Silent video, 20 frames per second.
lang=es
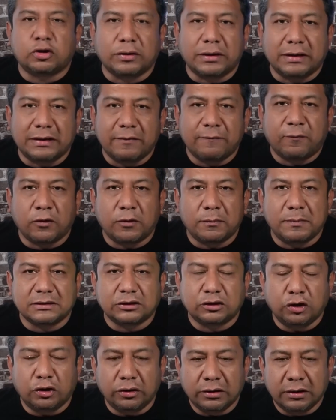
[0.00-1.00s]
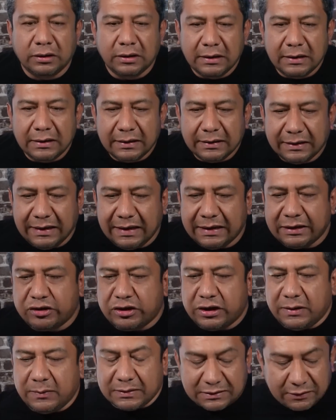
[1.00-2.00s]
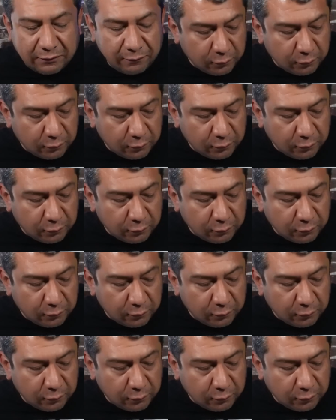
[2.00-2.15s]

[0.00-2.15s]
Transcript: toda la información de Chivas.